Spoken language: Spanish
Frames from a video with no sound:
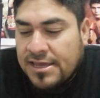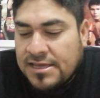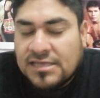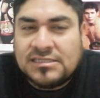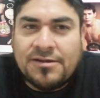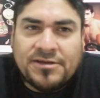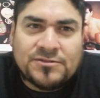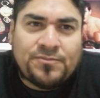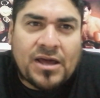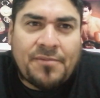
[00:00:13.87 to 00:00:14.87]
Y esta
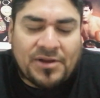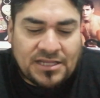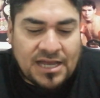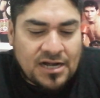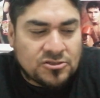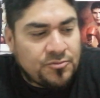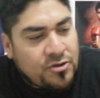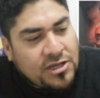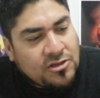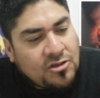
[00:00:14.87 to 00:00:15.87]
vez para platicarles un
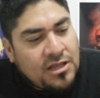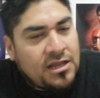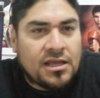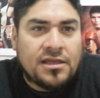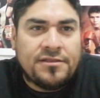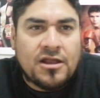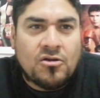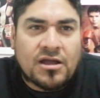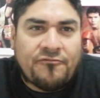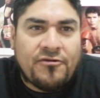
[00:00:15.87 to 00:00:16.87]
poquito de,
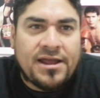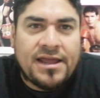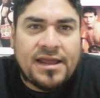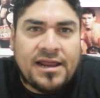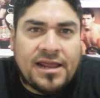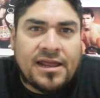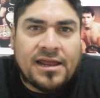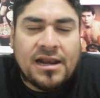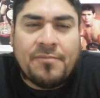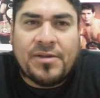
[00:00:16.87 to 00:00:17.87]
lo que
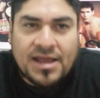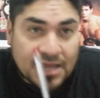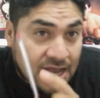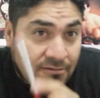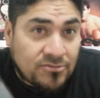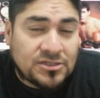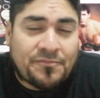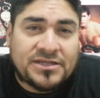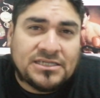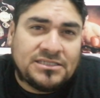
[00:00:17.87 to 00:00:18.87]
fue la pelea que acabamos de
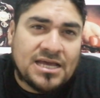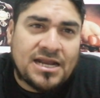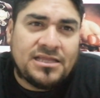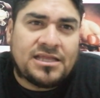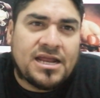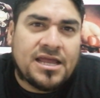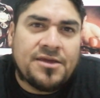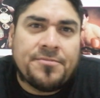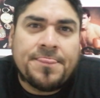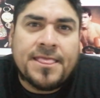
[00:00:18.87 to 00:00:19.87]
presenciar
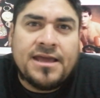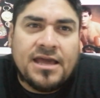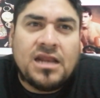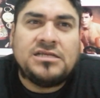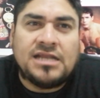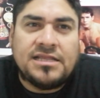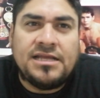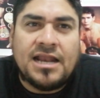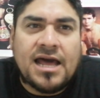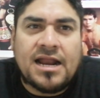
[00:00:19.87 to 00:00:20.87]
entre
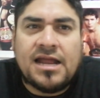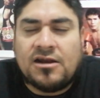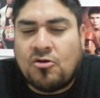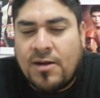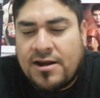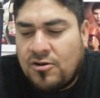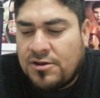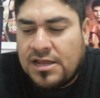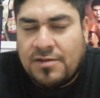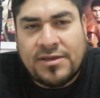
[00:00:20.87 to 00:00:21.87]
Erislandi Lara, el
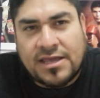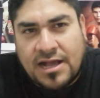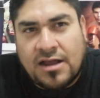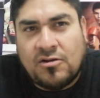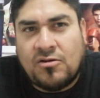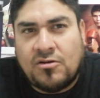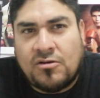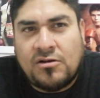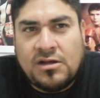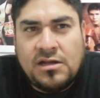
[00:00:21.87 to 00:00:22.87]
cubano, y el
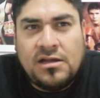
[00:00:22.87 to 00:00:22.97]
mexicano